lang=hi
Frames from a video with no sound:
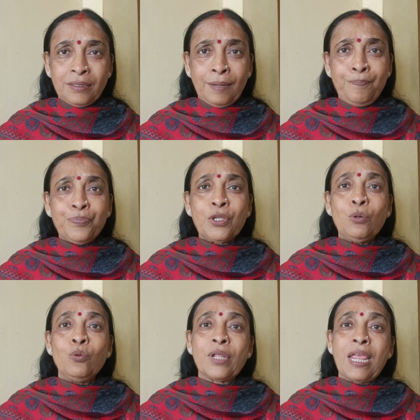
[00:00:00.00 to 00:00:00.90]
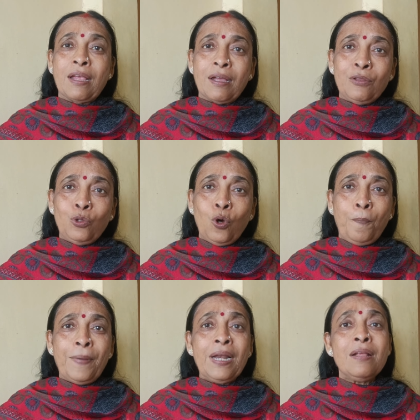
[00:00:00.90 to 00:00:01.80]
तब उनके कंधों
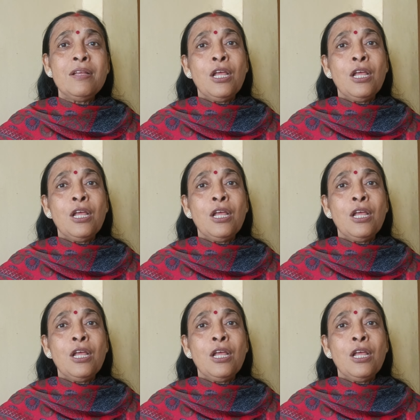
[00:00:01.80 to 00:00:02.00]
पर